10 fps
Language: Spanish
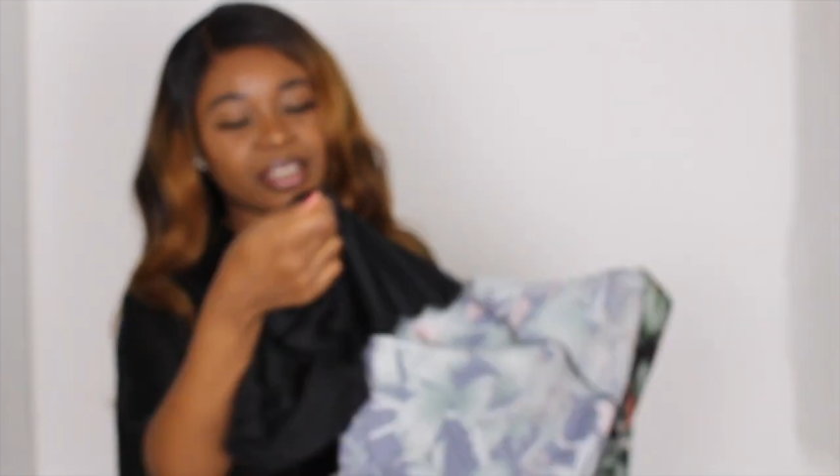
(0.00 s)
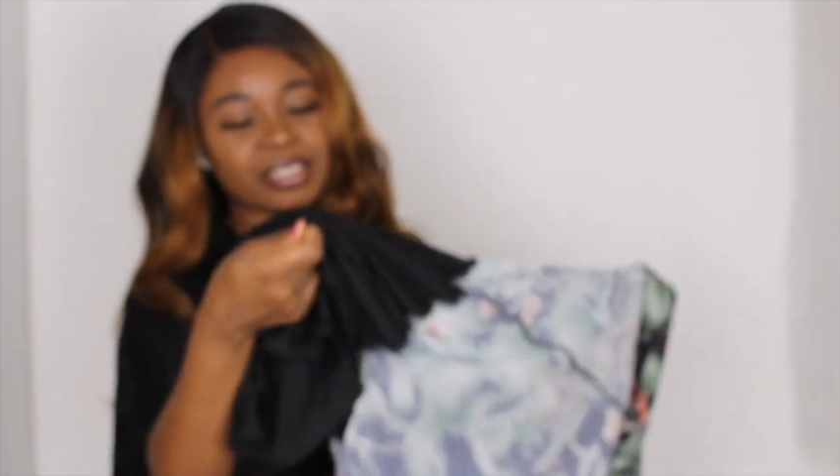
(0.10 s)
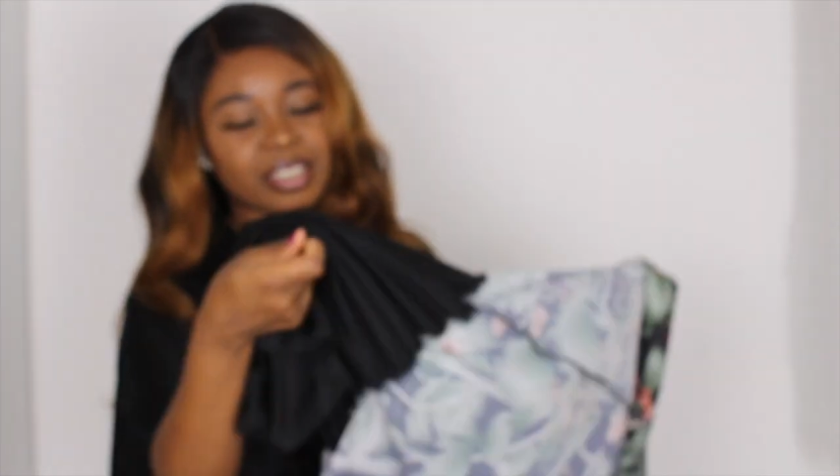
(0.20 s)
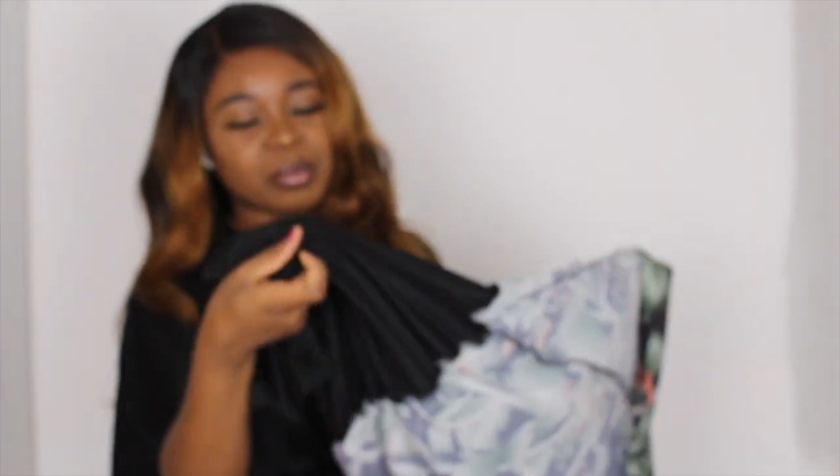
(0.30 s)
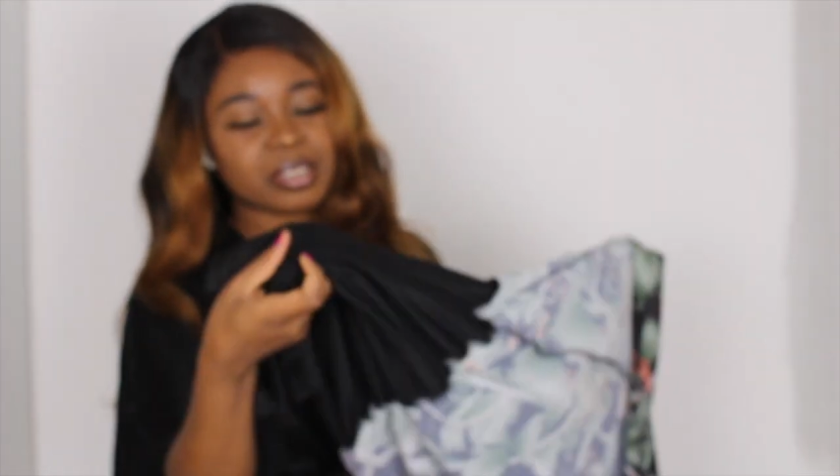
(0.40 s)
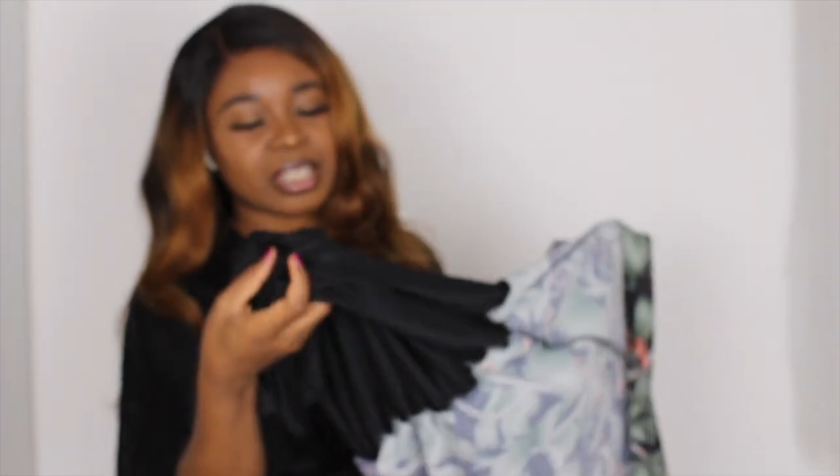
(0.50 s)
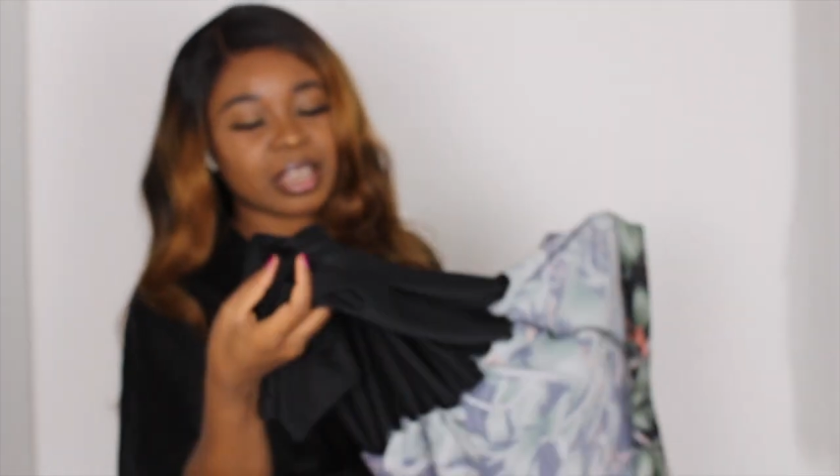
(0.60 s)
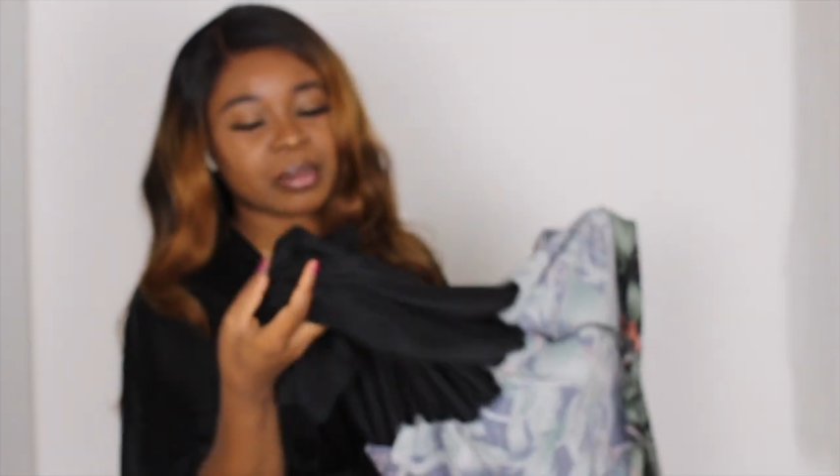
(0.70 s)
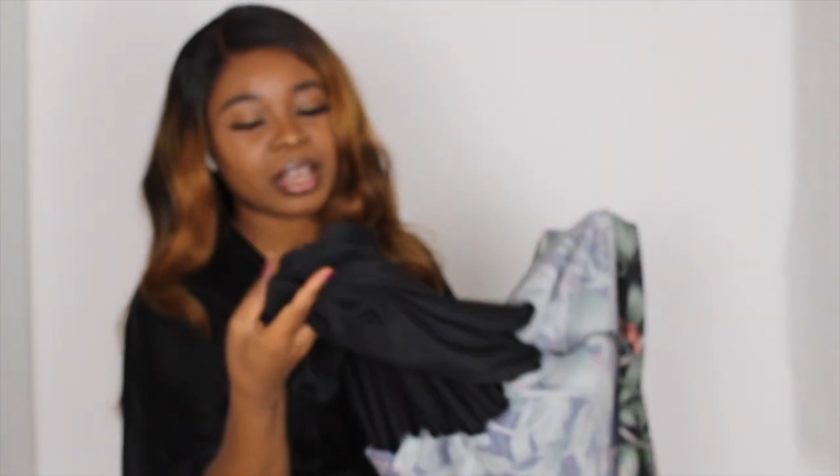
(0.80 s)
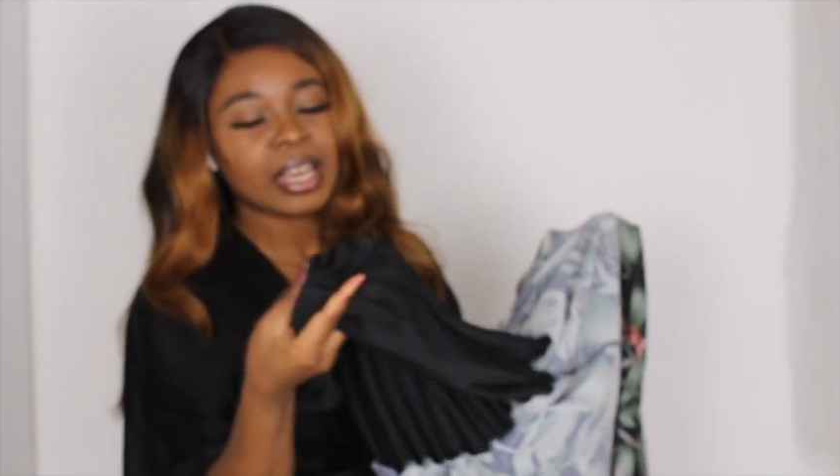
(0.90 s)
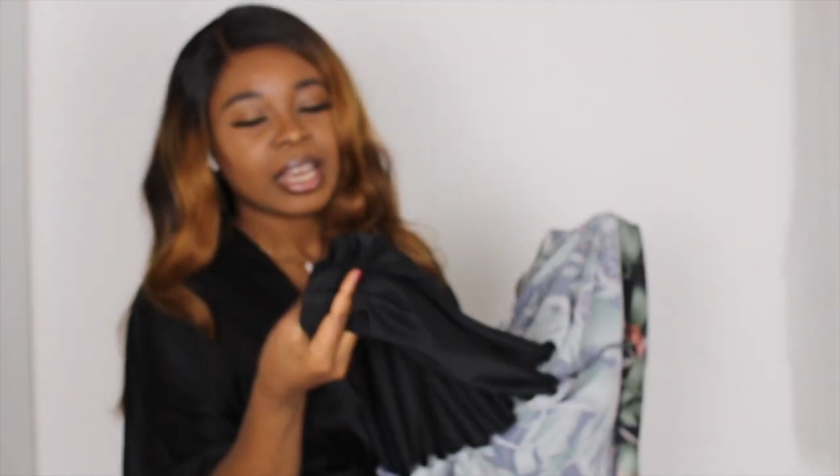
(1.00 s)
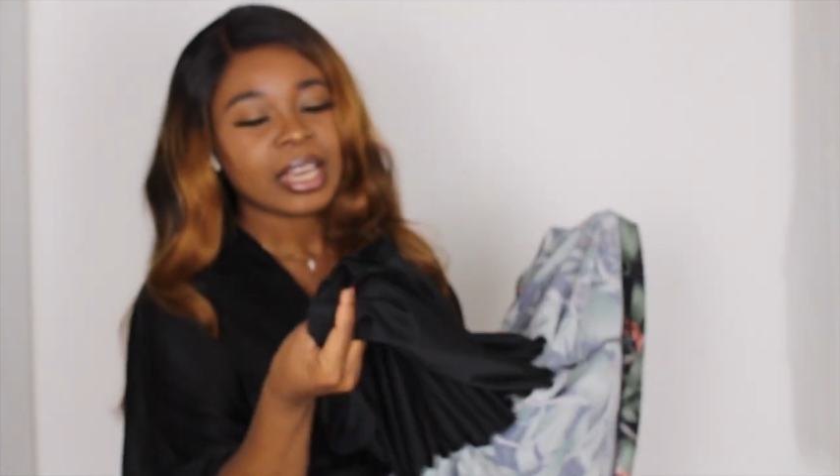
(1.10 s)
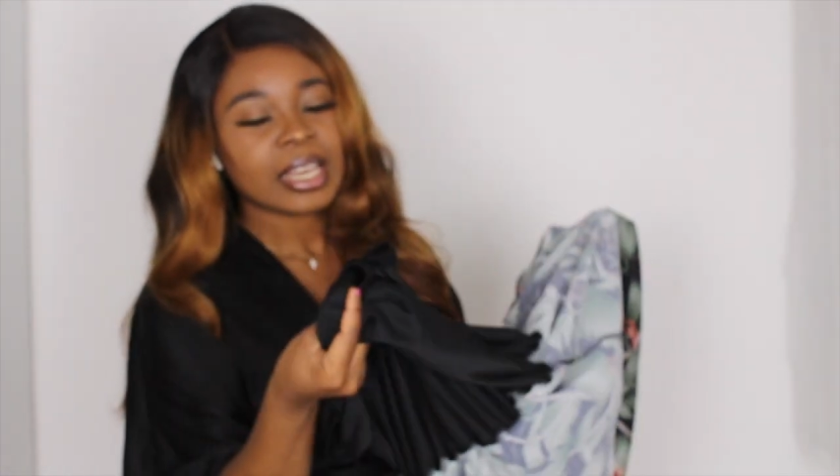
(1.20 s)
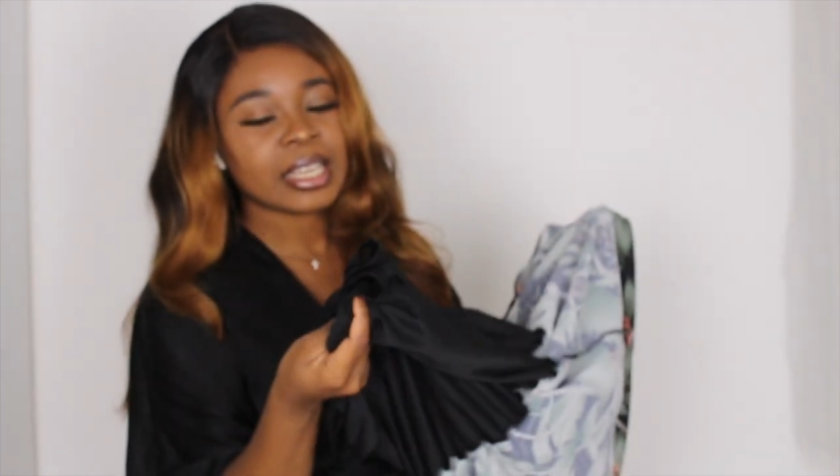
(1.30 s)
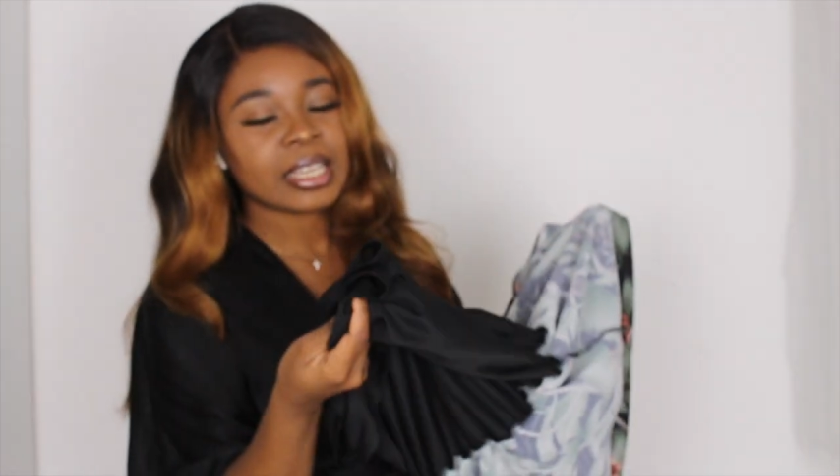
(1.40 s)
que no sé cómo se llama
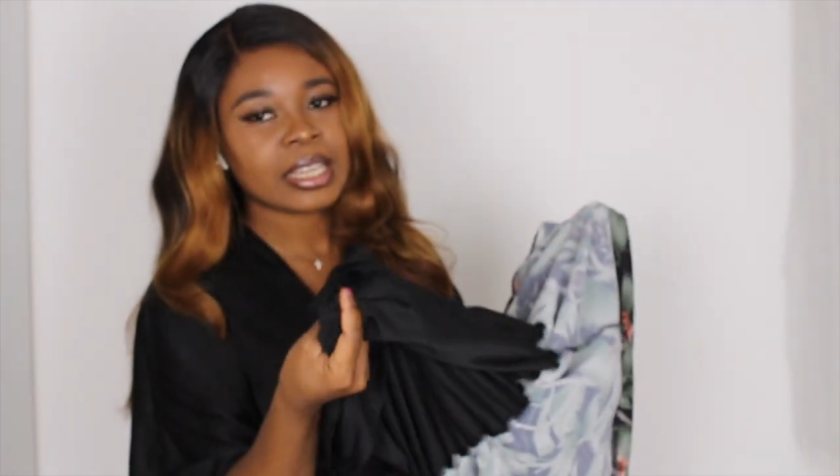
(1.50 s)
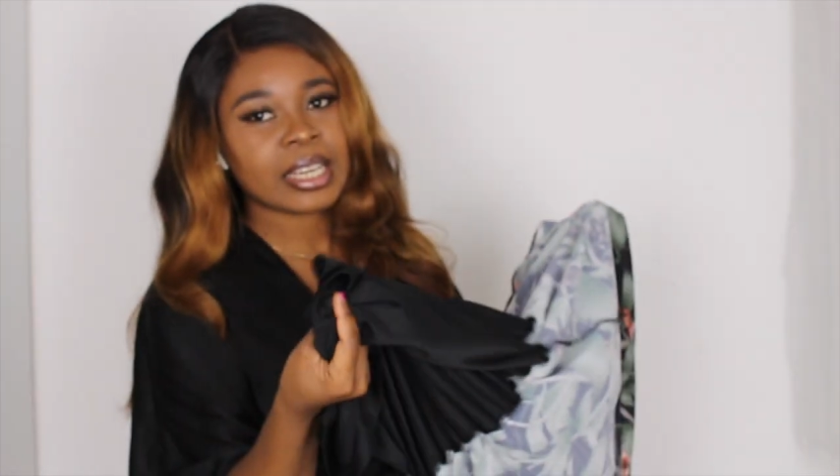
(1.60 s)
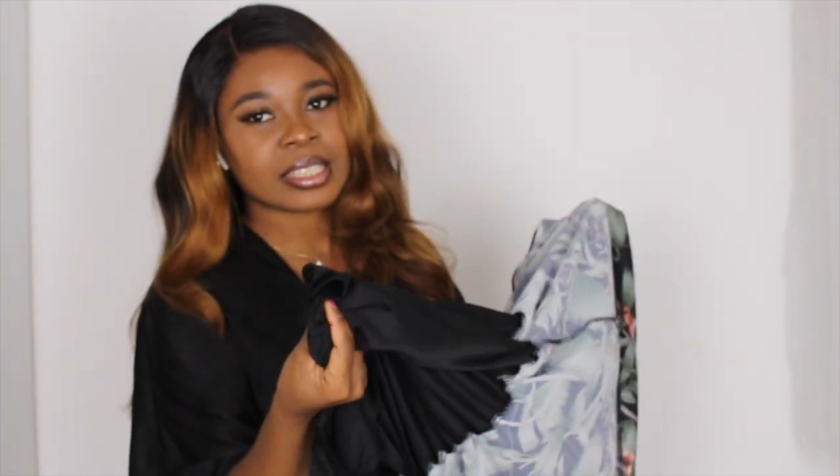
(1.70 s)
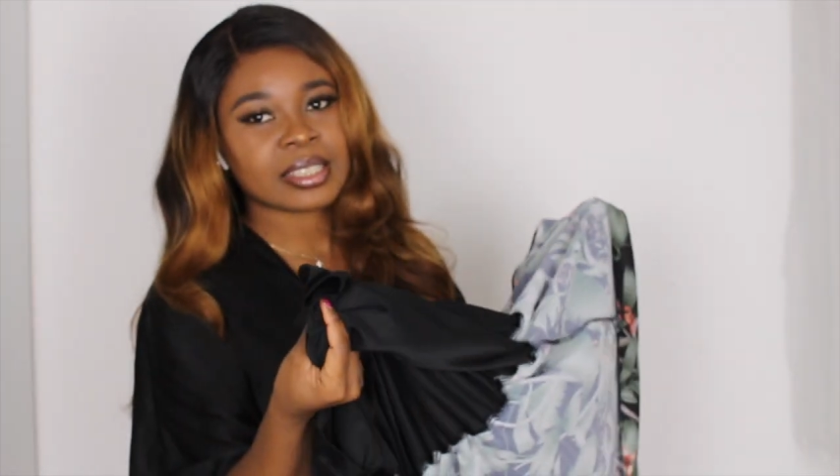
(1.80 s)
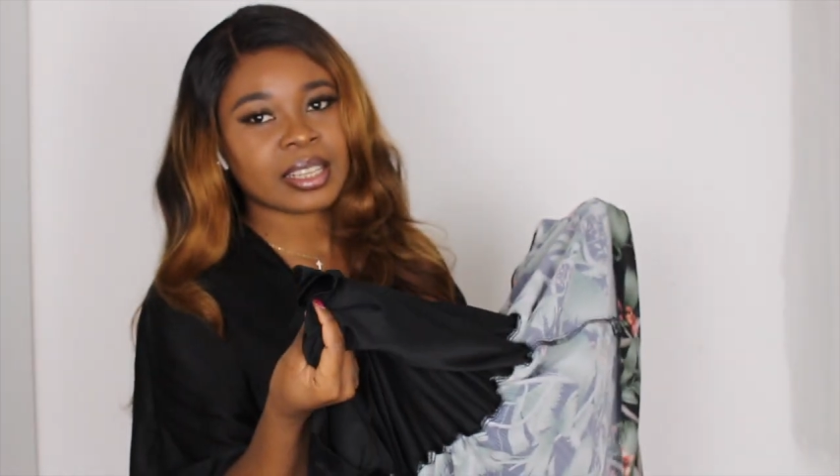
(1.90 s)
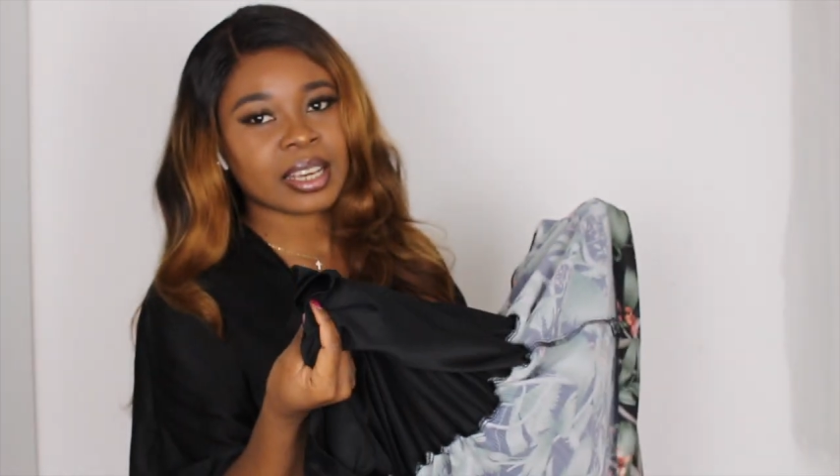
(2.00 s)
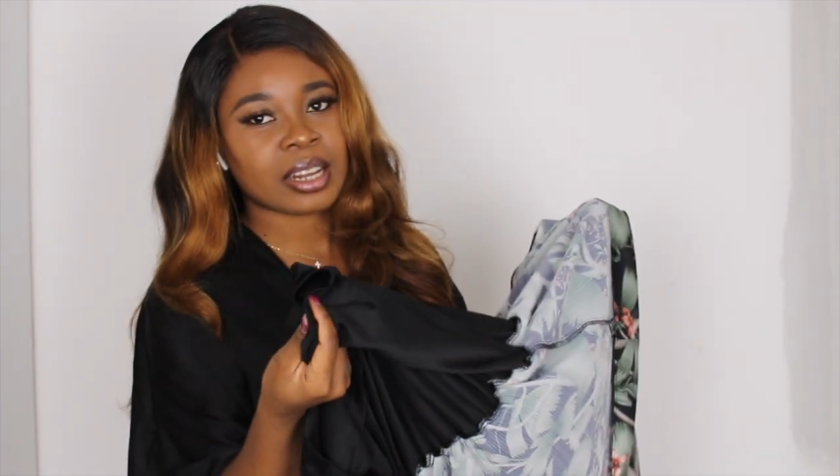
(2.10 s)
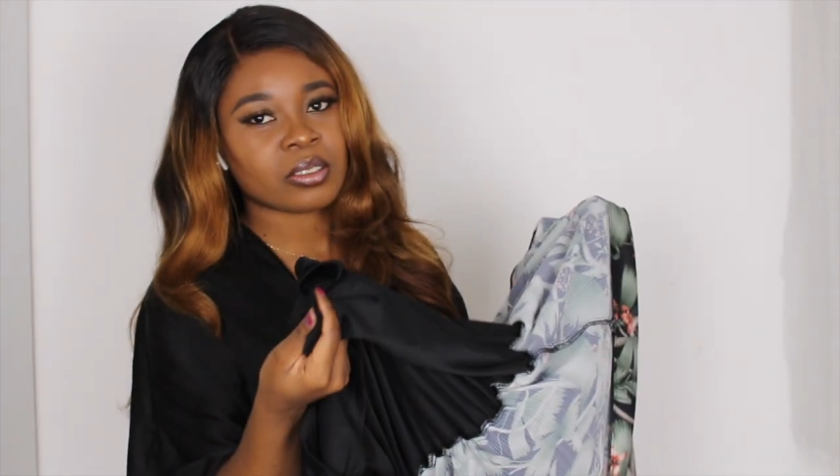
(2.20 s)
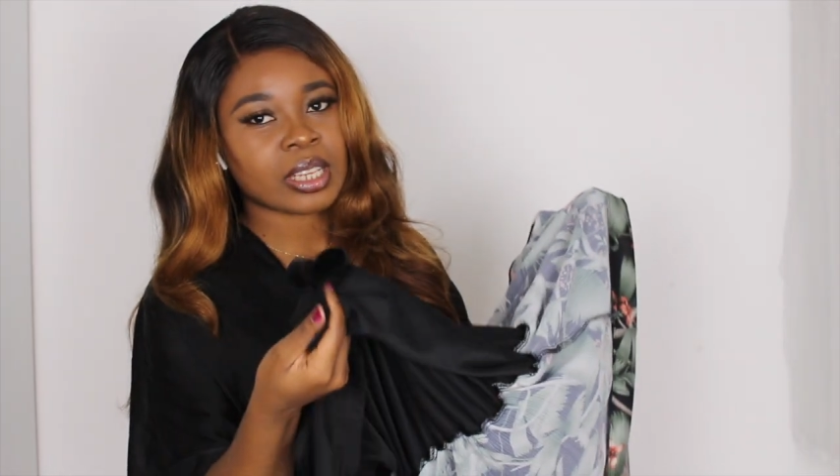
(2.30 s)
y es negra,